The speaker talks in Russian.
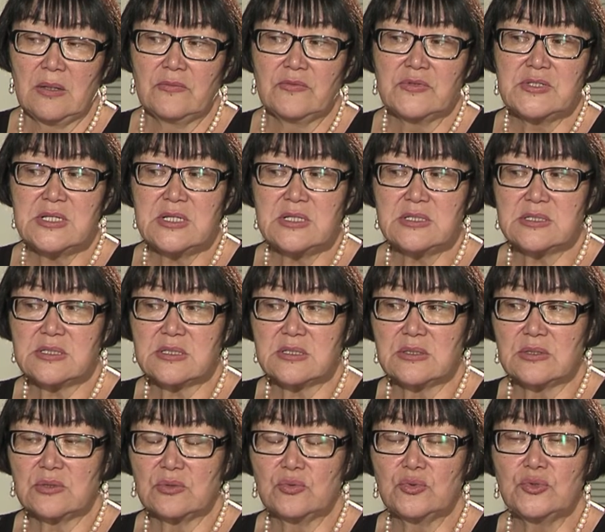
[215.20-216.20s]
Вы
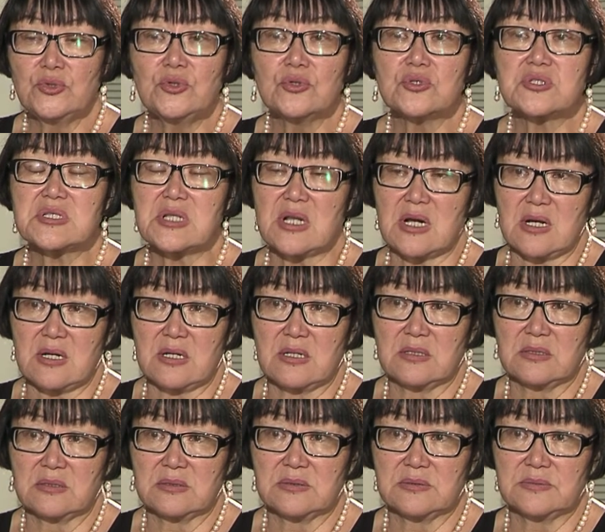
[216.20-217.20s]
знаете, у нее страх.
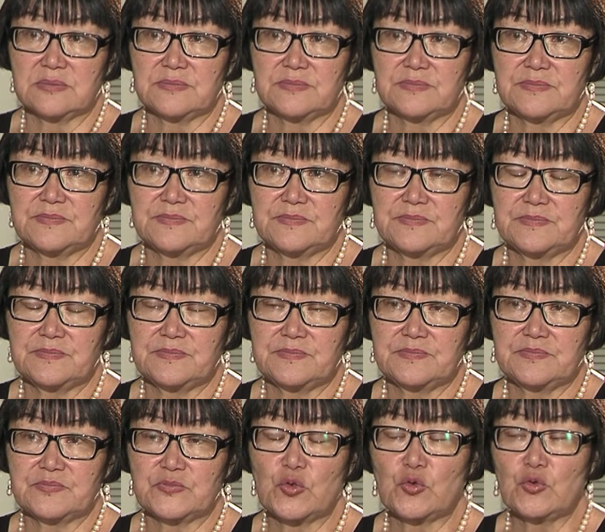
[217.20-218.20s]

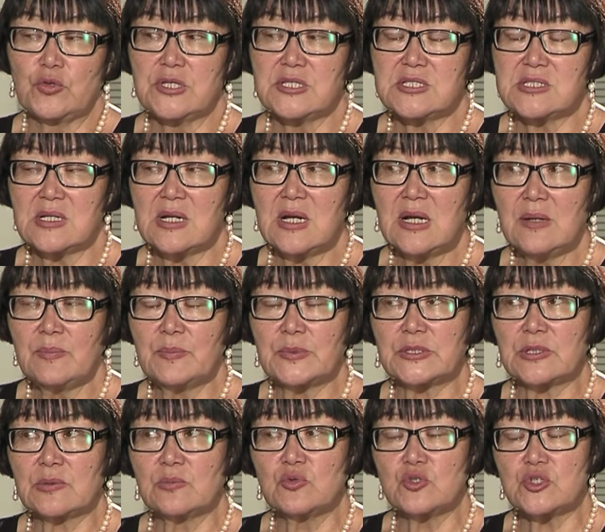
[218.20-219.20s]
У нее страх,
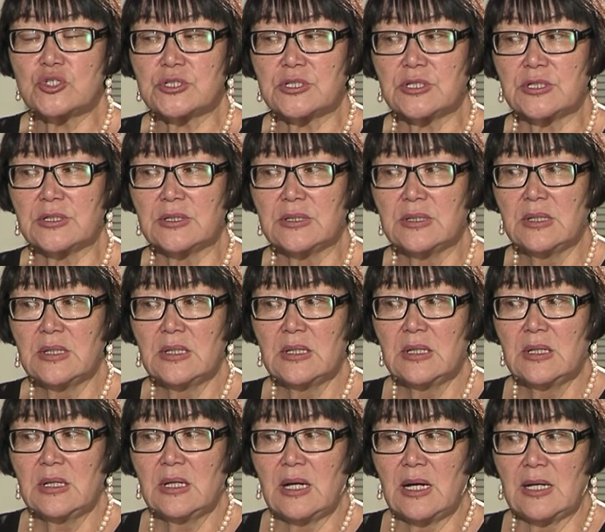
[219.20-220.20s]
потому что
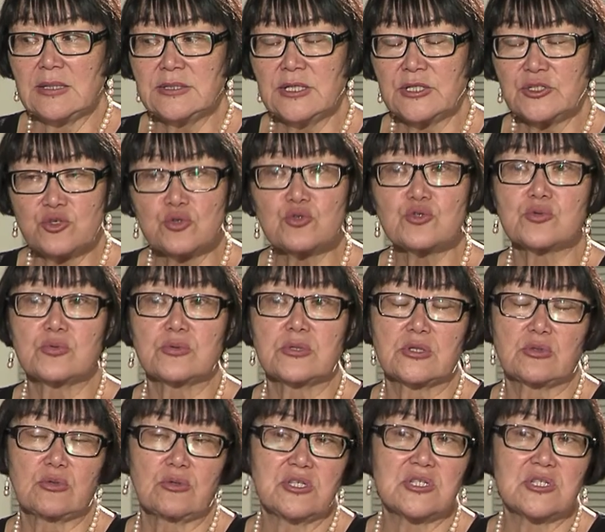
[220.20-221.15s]
она чувствует эту